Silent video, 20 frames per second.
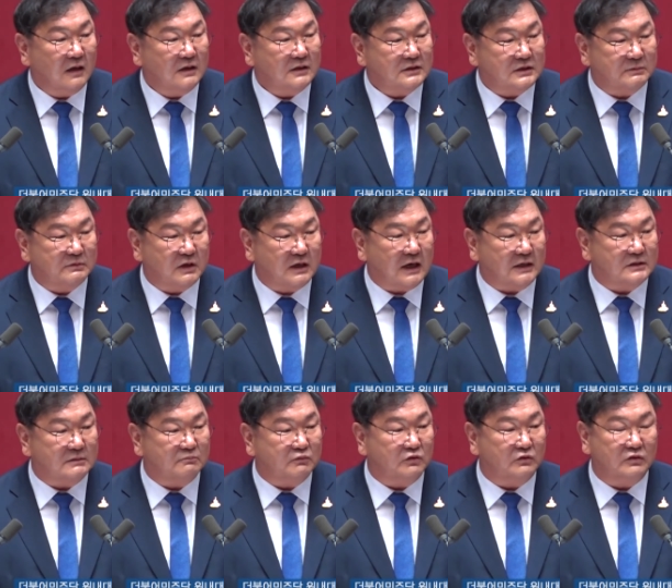집을
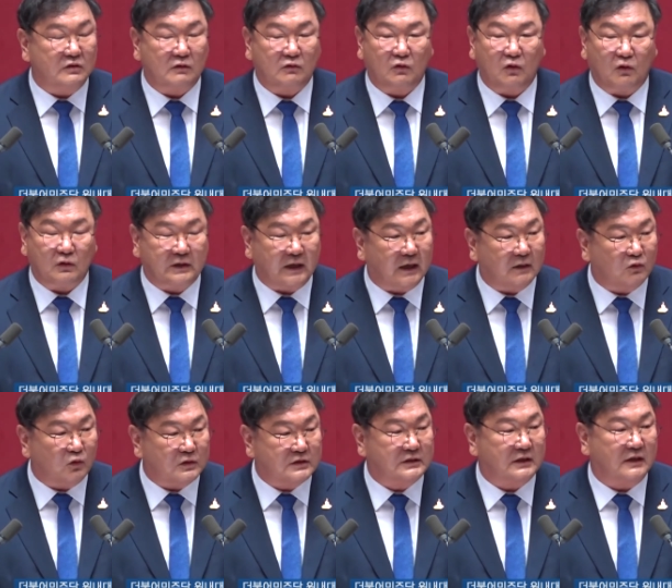가진 분들도
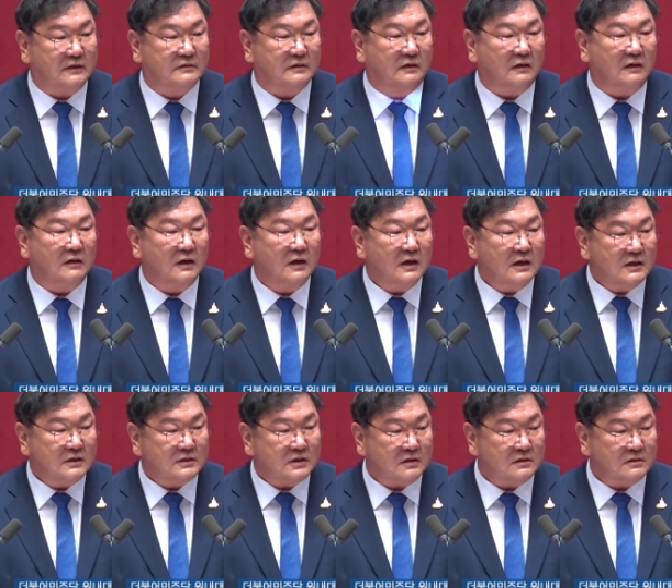대도시에서
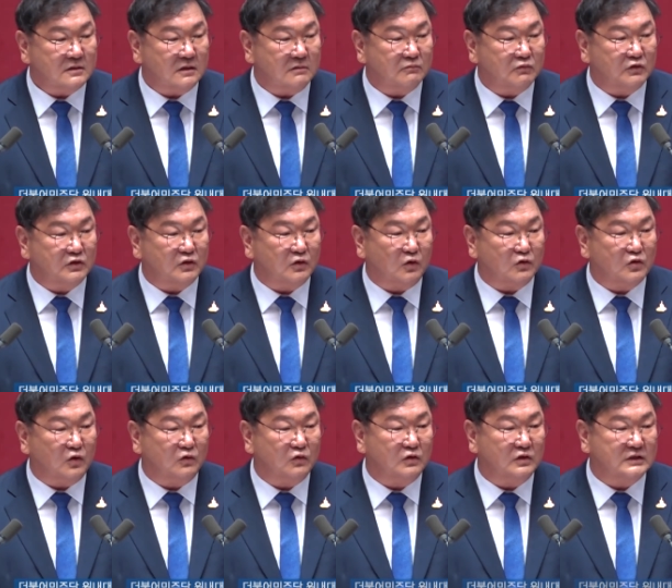천정부지로
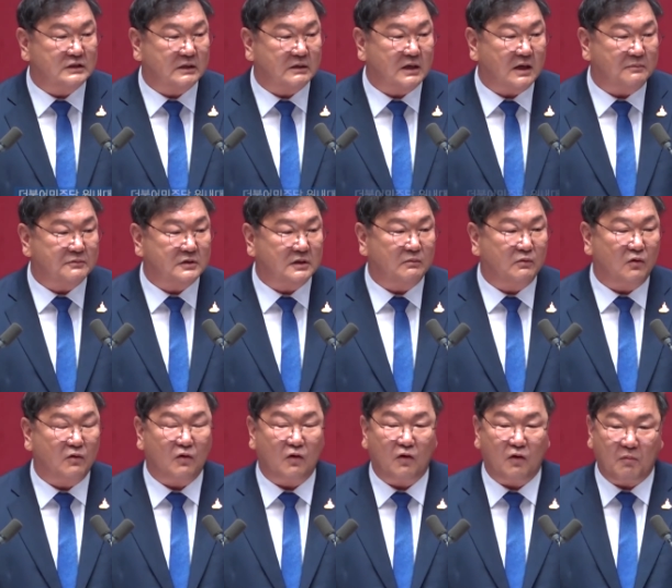솟는 집값을
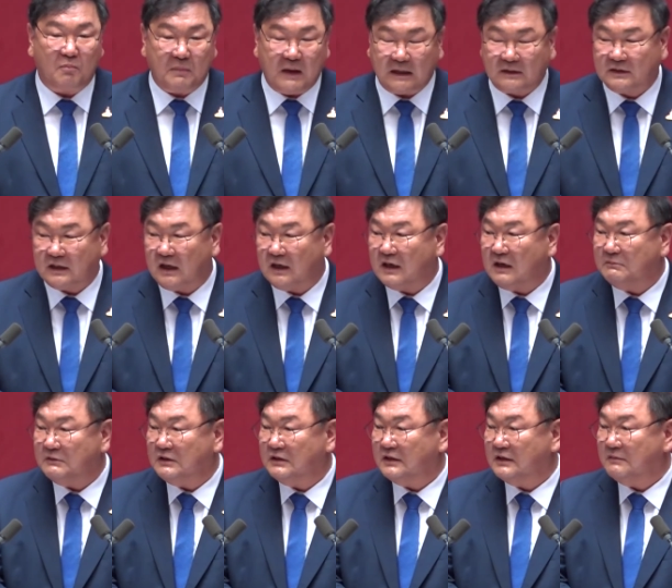보고
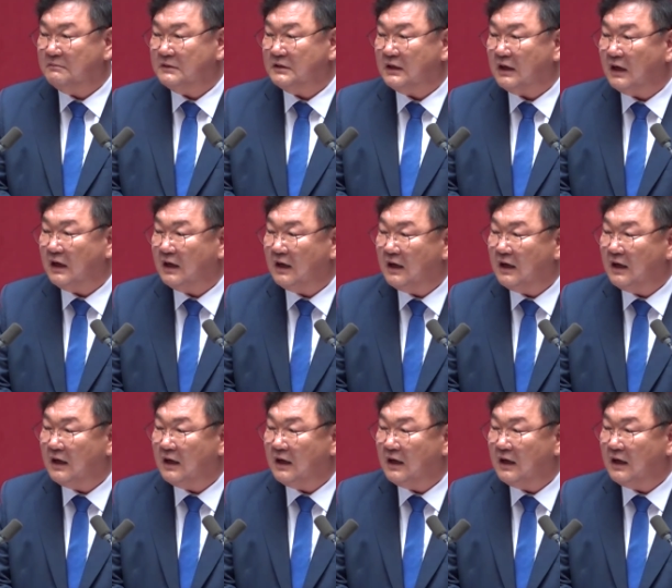박탈감을 느낍니다.